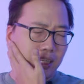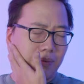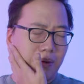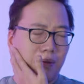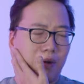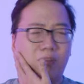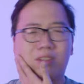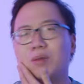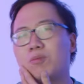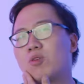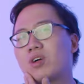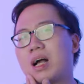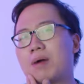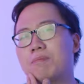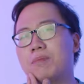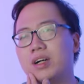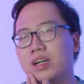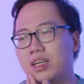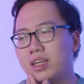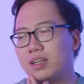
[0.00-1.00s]
các bạn không thích mua cạc
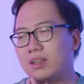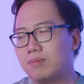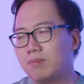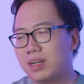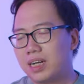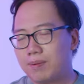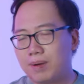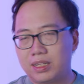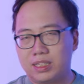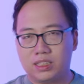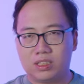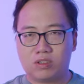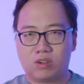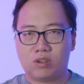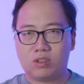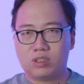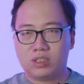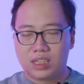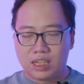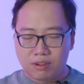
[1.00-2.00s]
mới mà các bạn
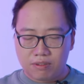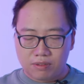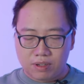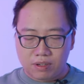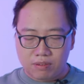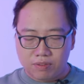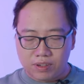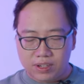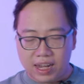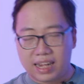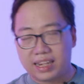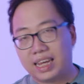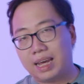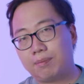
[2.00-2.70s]
có kinh, kinh phí hạn